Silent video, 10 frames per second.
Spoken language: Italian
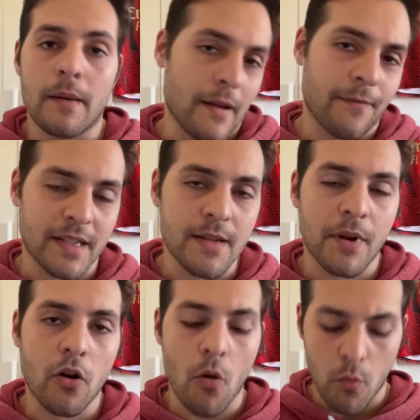e fa
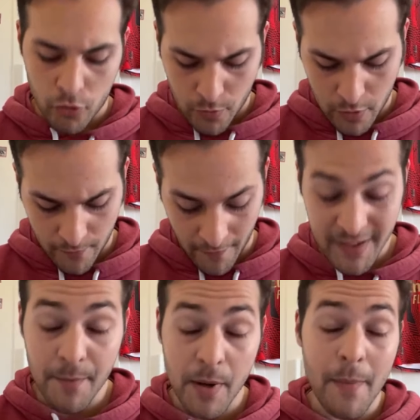sempre comodo, fa
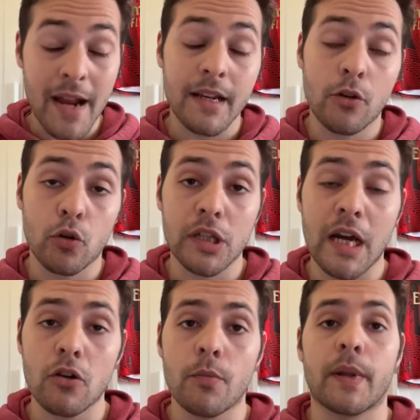sempre bene
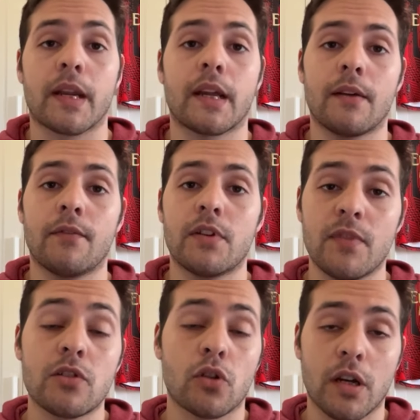ricordarlo perché
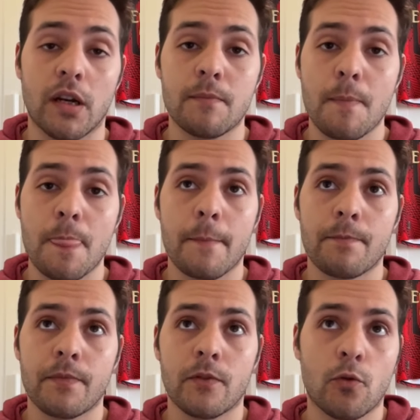visto che
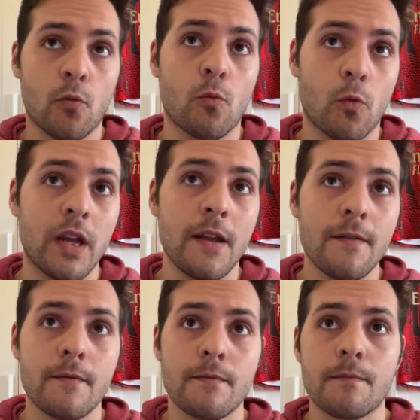
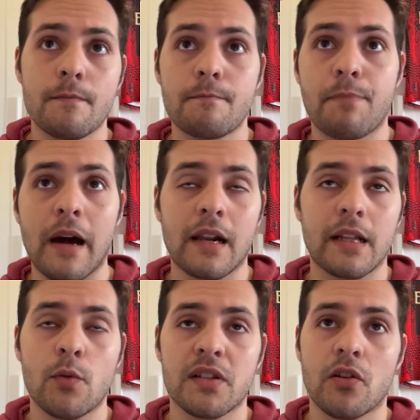chi parla
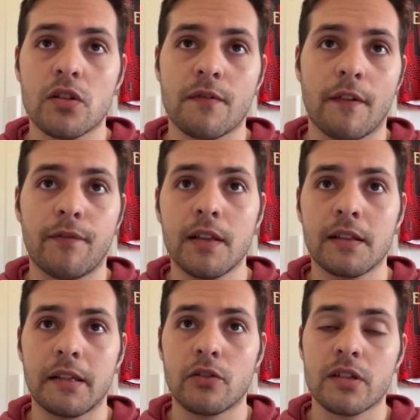di queste cose fa finta
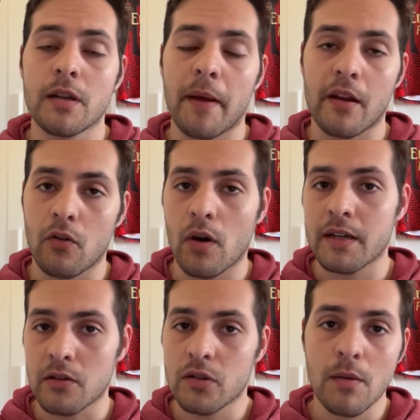di non saperlo,
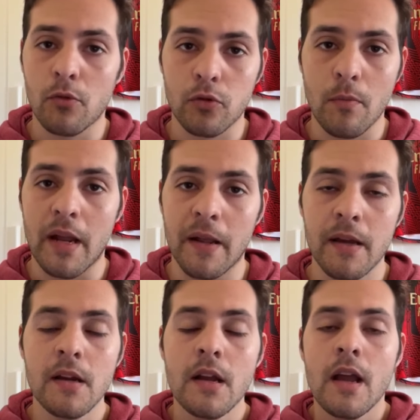anche se lo sa molto bene,
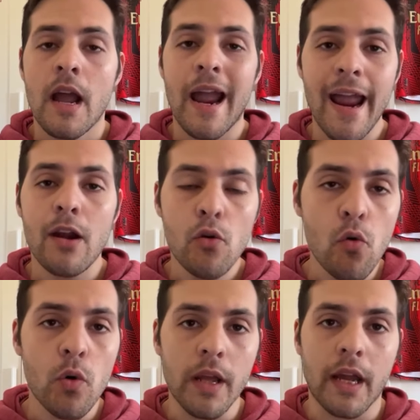è
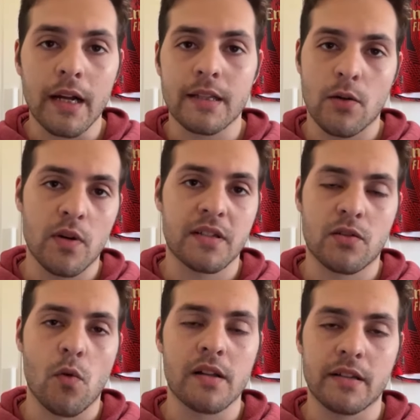l'unica tra queste
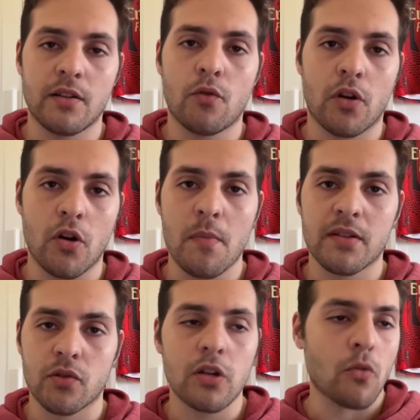squadre che ho
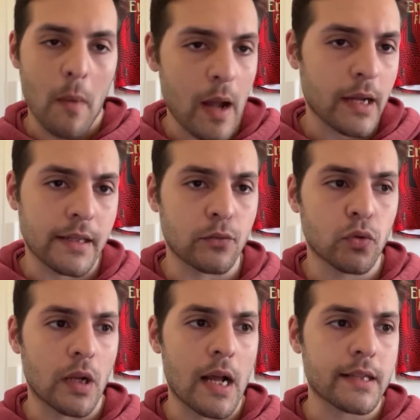menzionato, ma anche tra
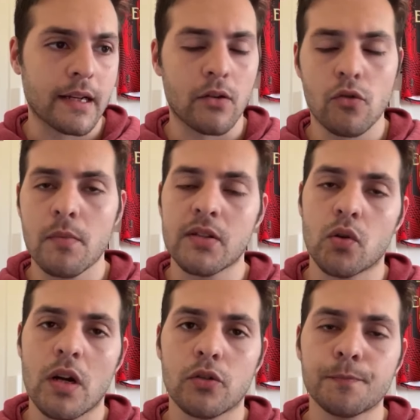tutte le altre che non ho
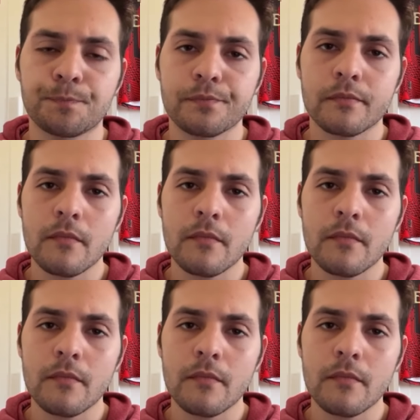menzionato,